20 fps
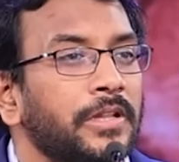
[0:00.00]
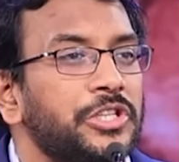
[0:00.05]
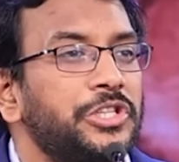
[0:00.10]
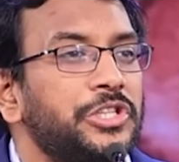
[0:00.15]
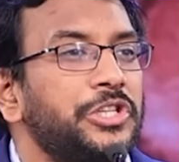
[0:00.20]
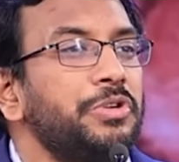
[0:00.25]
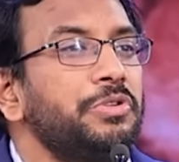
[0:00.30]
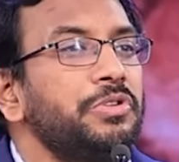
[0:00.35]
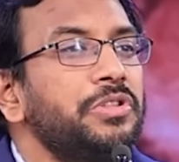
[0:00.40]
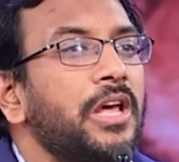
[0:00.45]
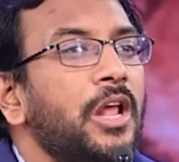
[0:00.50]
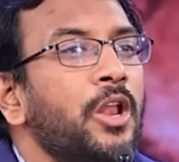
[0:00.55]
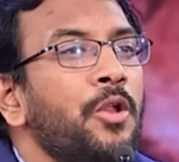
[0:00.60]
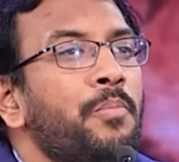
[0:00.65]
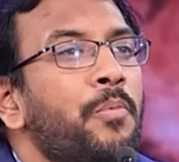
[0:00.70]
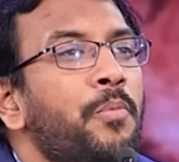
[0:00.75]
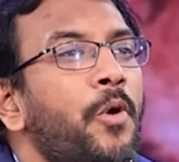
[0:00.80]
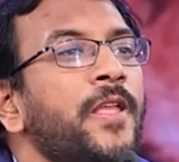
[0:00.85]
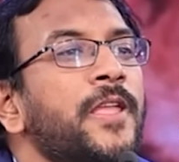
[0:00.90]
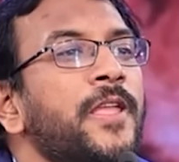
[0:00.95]
జీవితాలను
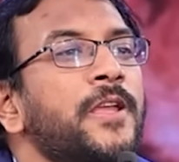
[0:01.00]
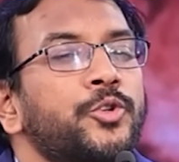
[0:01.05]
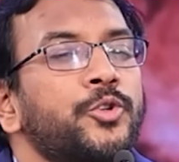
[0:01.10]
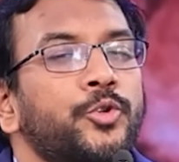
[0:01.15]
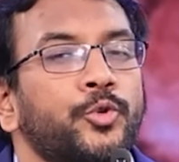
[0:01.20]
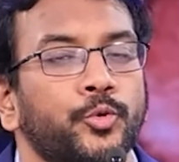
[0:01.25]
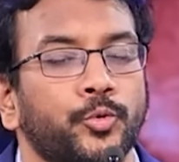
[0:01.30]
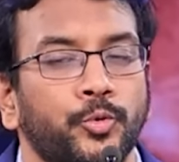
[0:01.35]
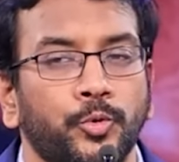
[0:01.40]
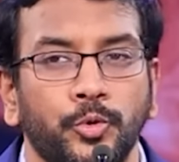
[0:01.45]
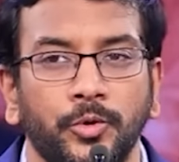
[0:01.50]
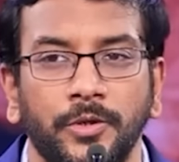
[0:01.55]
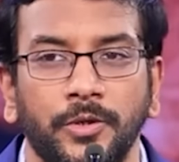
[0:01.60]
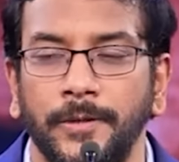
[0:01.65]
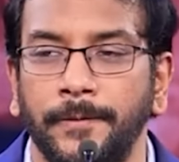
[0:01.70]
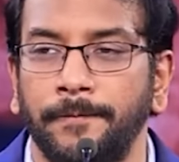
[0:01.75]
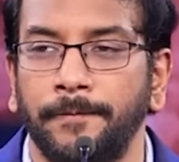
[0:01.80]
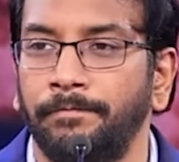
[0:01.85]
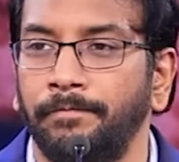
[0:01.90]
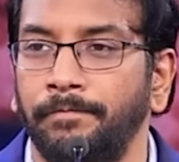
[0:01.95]
పాడు చేస్తూ ఉంటుంది
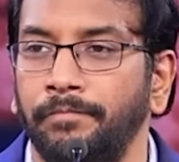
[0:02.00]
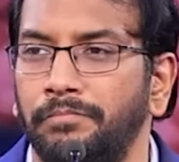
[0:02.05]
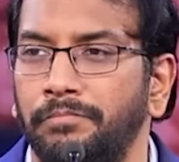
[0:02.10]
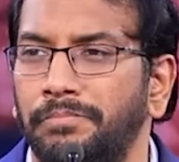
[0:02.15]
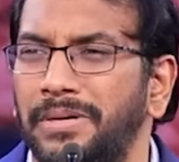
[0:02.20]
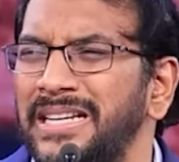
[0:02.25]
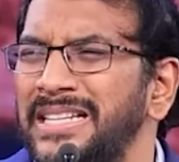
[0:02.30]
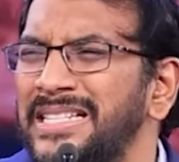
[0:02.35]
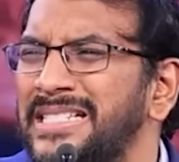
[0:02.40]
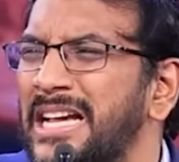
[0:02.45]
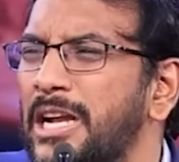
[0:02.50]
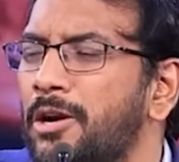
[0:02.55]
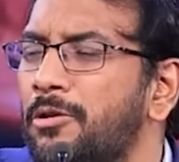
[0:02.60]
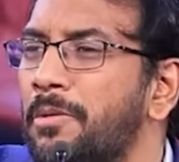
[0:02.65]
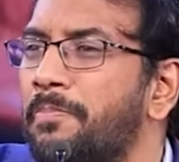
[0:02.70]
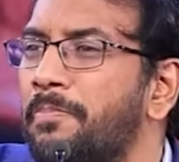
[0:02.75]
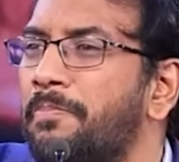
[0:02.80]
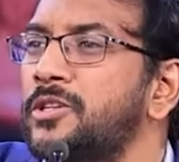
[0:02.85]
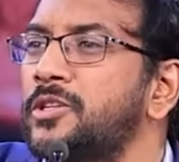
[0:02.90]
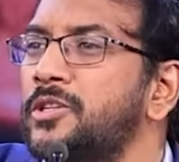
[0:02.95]

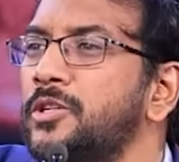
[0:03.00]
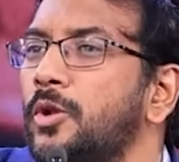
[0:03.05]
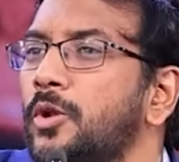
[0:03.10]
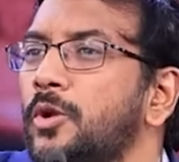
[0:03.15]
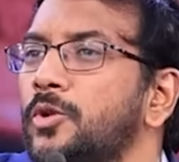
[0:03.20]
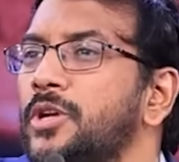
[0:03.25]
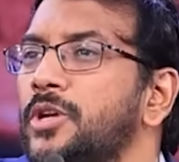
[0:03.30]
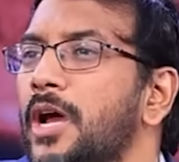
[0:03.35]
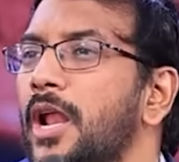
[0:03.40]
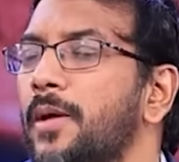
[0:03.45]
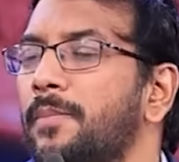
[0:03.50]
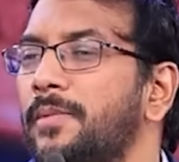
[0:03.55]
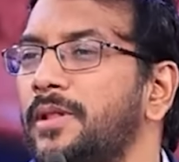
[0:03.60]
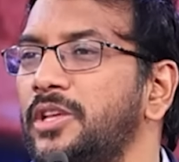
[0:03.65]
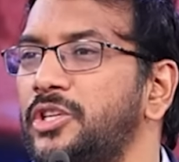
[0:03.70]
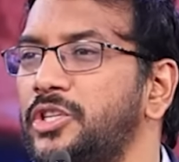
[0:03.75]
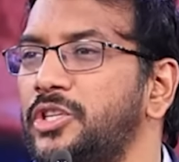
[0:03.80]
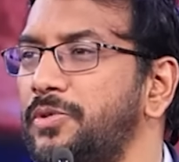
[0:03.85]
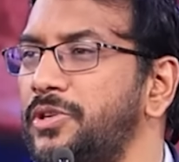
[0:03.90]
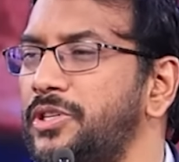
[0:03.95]
భయంకరమైన పరిస్థితుల్లో
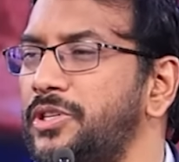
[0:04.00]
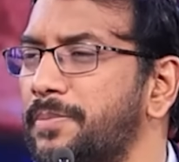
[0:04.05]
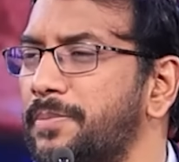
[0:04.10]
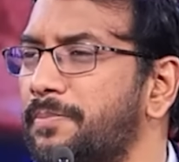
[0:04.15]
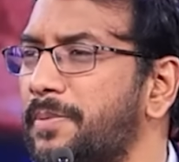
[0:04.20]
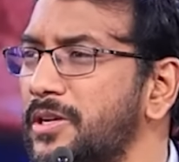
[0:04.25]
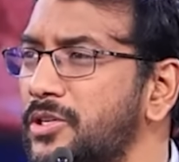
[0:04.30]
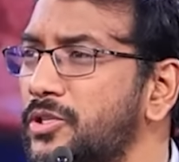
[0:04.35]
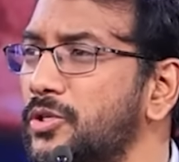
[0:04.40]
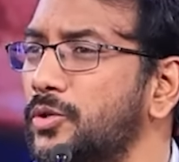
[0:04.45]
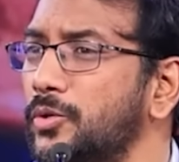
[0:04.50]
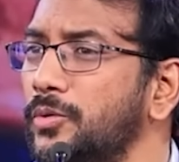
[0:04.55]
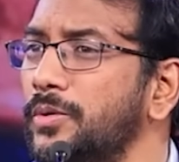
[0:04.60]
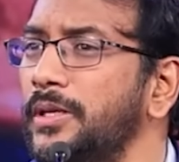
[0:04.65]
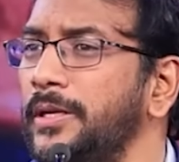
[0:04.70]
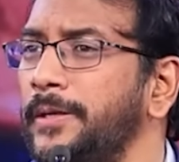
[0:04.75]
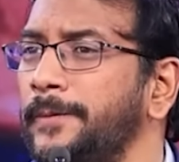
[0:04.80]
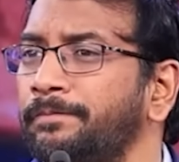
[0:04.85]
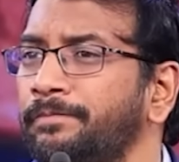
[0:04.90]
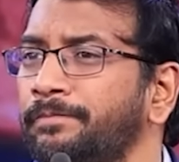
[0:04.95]
చాలామంది జీవించే పరిస్థితి
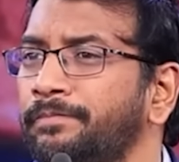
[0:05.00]
ఉంది